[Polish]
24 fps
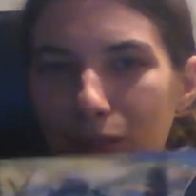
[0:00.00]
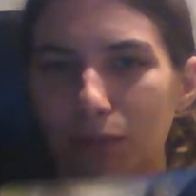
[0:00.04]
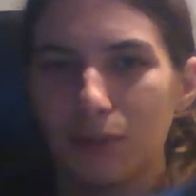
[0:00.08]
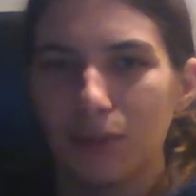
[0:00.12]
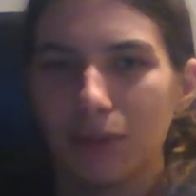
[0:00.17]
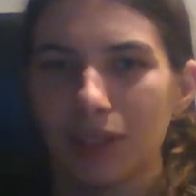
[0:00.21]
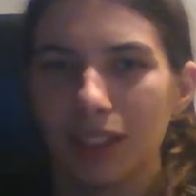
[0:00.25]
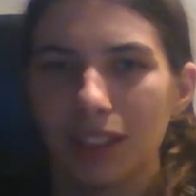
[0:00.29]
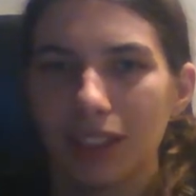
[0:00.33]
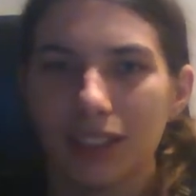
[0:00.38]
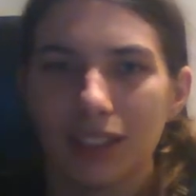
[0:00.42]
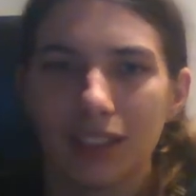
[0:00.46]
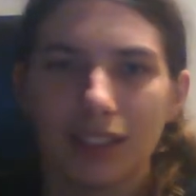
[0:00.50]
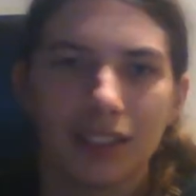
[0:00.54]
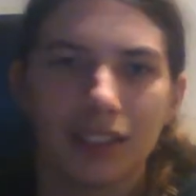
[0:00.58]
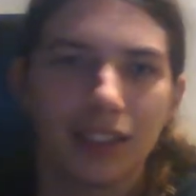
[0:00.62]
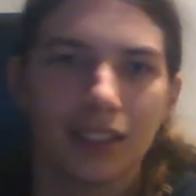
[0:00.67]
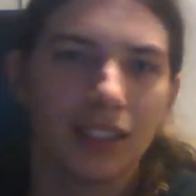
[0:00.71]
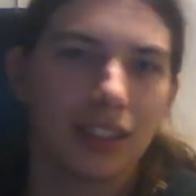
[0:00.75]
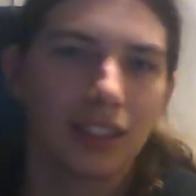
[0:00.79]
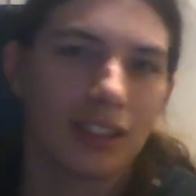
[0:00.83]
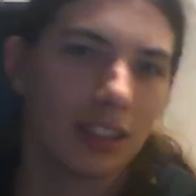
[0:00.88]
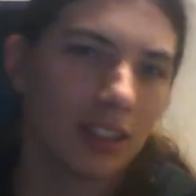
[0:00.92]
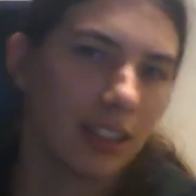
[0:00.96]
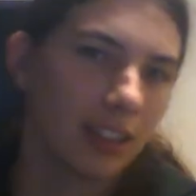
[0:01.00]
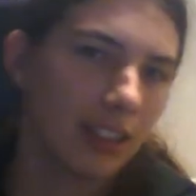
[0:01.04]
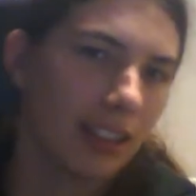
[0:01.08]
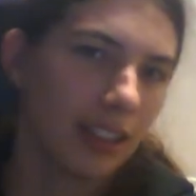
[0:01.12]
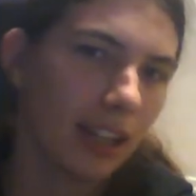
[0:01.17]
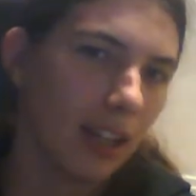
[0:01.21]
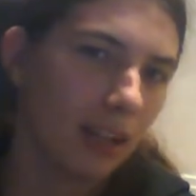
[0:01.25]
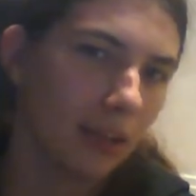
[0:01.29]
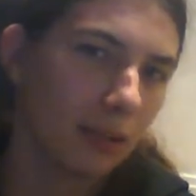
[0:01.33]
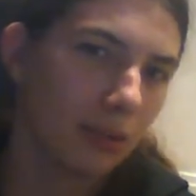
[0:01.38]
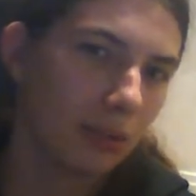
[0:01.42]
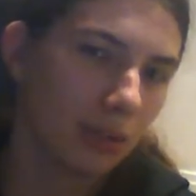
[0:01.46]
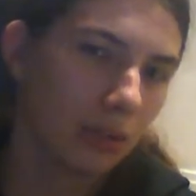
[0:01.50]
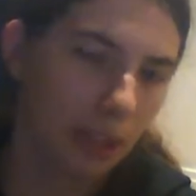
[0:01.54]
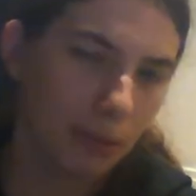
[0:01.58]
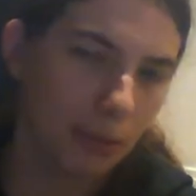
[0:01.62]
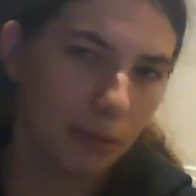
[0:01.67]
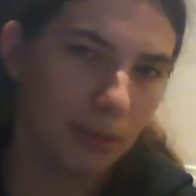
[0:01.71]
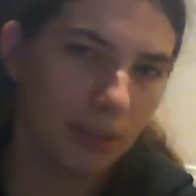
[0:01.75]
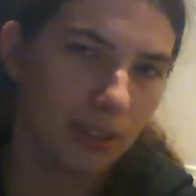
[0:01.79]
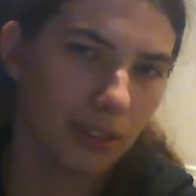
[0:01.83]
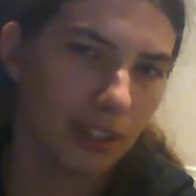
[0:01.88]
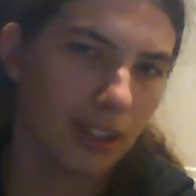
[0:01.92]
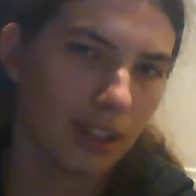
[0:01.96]
w jednej z nich. Ta druga
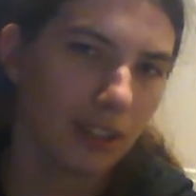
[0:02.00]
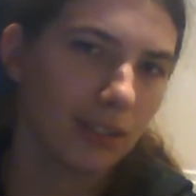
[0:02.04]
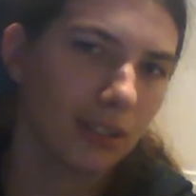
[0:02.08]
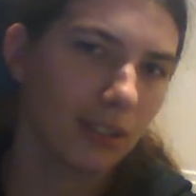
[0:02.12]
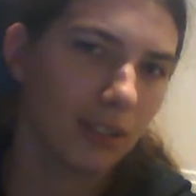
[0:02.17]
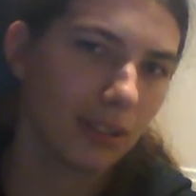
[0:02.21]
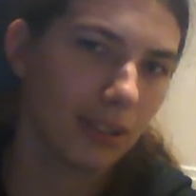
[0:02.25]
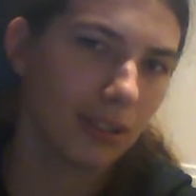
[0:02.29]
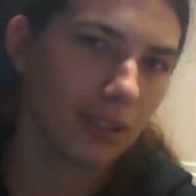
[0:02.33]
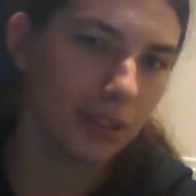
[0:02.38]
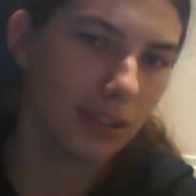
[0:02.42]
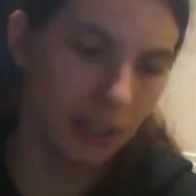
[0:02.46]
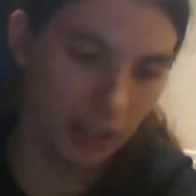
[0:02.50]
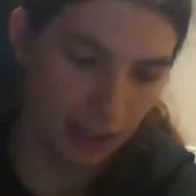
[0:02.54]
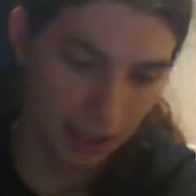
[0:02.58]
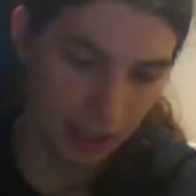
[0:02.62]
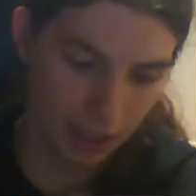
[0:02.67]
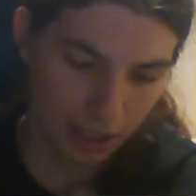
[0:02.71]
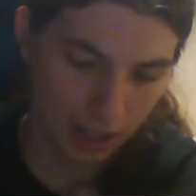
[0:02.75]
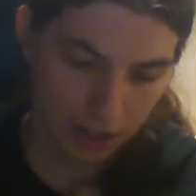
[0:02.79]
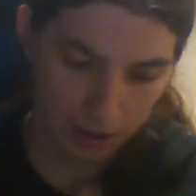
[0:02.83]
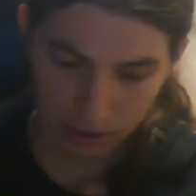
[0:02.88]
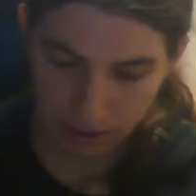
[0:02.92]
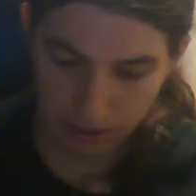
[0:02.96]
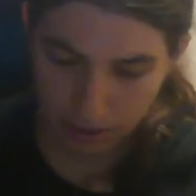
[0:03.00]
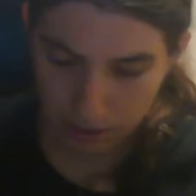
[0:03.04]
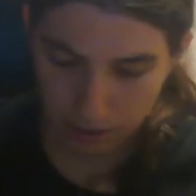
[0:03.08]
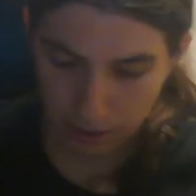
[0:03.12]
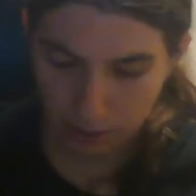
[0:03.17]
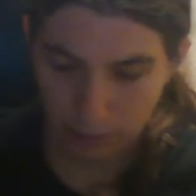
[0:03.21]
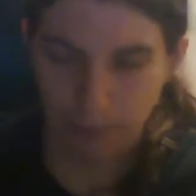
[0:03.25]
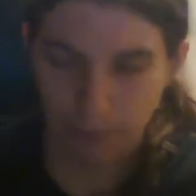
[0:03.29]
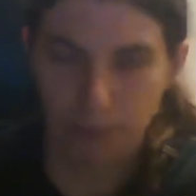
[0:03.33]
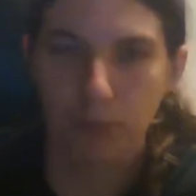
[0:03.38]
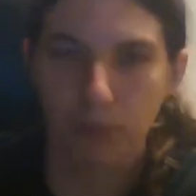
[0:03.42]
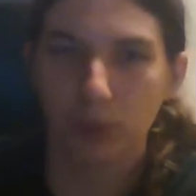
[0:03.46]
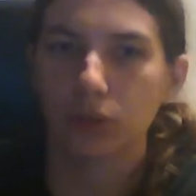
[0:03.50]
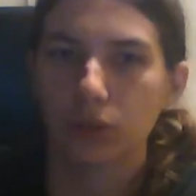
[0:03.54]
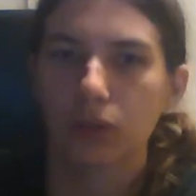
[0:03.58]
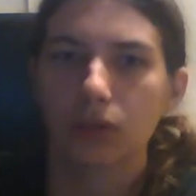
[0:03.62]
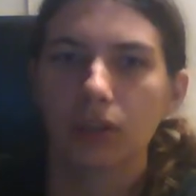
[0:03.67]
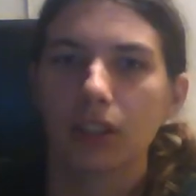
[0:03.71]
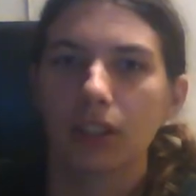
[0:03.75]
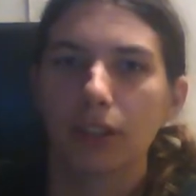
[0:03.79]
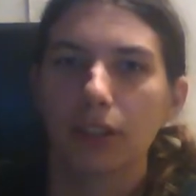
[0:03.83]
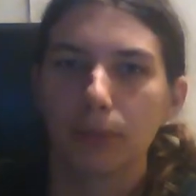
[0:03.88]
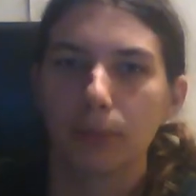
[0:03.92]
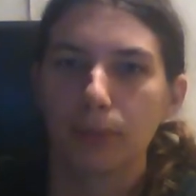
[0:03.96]
płyta to są
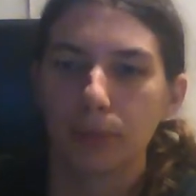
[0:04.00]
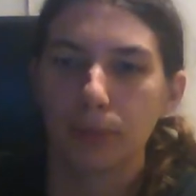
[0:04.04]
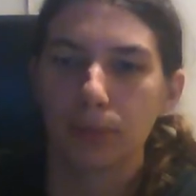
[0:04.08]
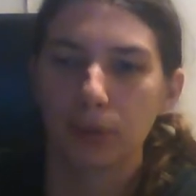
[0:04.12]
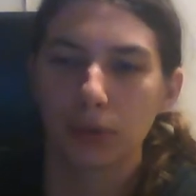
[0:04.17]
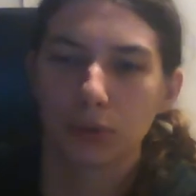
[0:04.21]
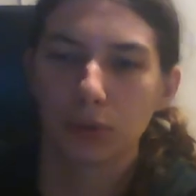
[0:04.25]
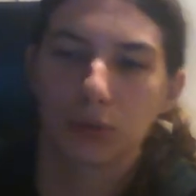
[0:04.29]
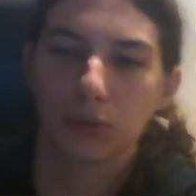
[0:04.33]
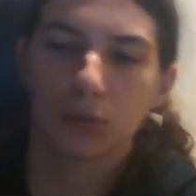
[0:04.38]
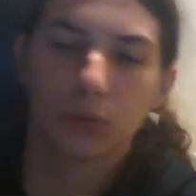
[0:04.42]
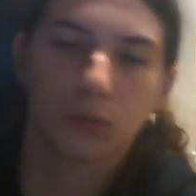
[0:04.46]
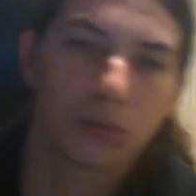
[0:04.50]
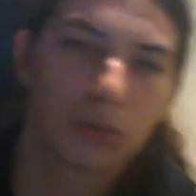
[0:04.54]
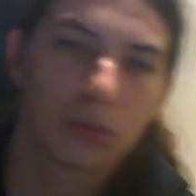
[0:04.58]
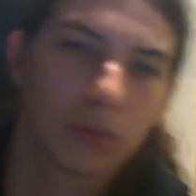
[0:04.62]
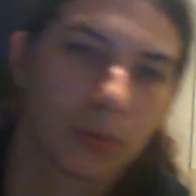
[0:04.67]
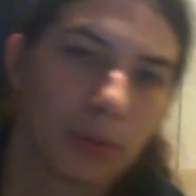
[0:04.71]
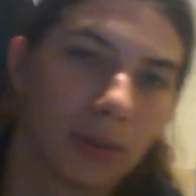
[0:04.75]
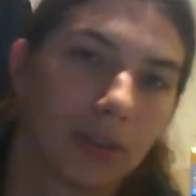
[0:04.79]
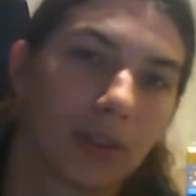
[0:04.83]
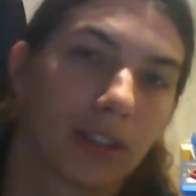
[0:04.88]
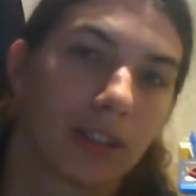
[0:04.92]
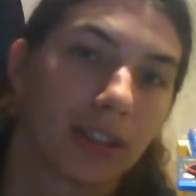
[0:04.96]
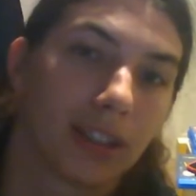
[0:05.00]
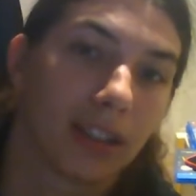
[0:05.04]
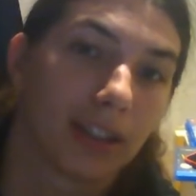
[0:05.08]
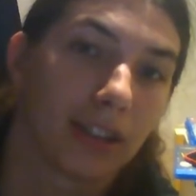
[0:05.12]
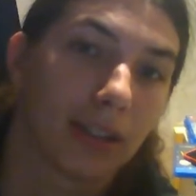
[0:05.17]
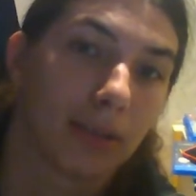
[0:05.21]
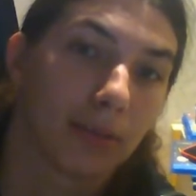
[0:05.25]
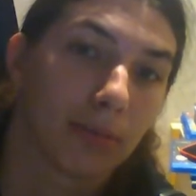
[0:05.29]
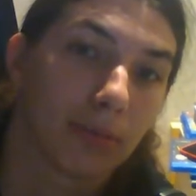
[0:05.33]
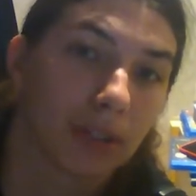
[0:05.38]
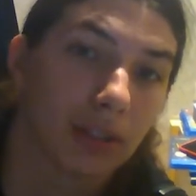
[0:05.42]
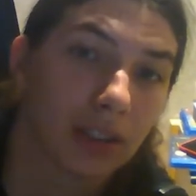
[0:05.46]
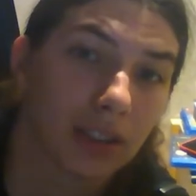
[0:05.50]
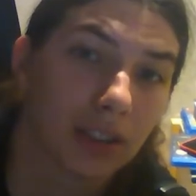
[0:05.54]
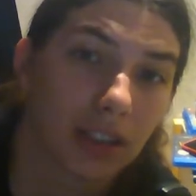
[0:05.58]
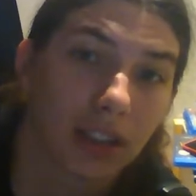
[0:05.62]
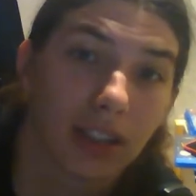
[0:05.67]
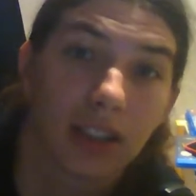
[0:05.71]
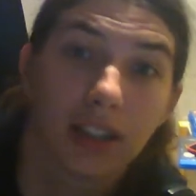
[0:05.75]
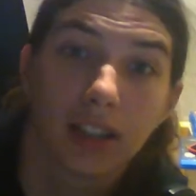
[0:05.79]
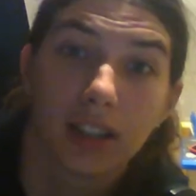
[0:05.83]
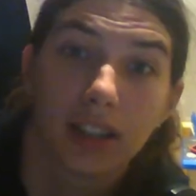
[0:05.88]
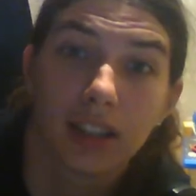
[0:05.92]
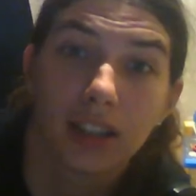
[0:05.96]
pozostałe po prostu utwory na tej płycie,
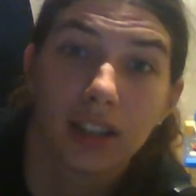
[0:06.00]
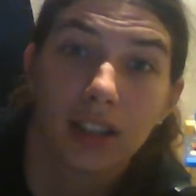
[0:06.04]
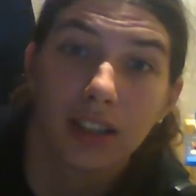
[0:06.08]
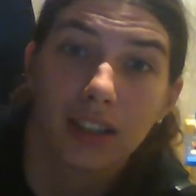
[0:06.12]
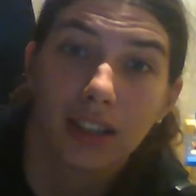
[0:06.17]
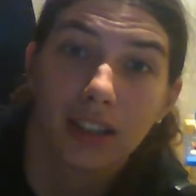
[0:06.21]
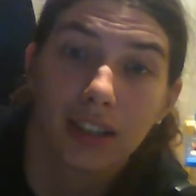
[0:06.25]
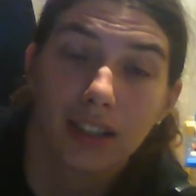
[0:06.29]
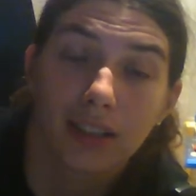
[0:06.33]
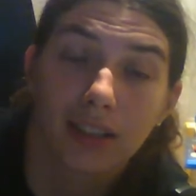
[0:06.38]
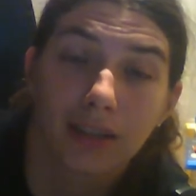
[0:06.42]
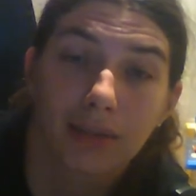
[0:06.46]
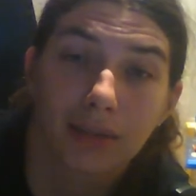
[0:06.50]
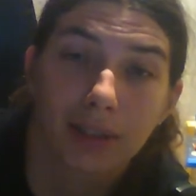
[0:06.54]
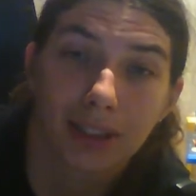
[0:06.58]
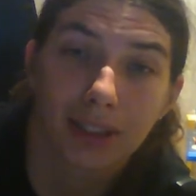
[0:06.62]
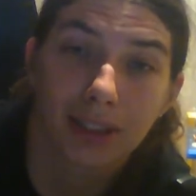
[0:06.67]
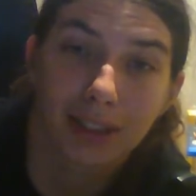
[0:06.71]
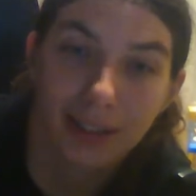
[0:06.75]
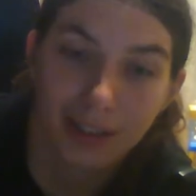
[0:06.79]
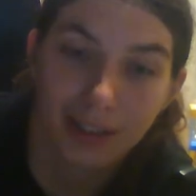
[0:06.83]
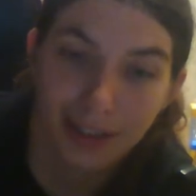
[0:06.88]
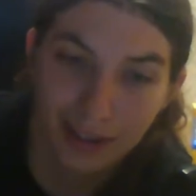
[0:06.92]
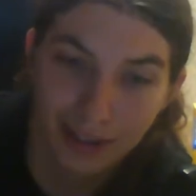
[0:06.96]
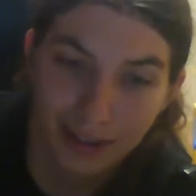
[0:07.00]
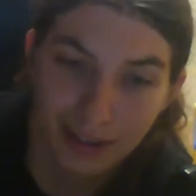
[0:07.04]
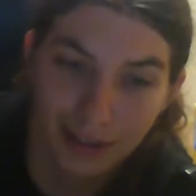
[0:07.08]
e, więc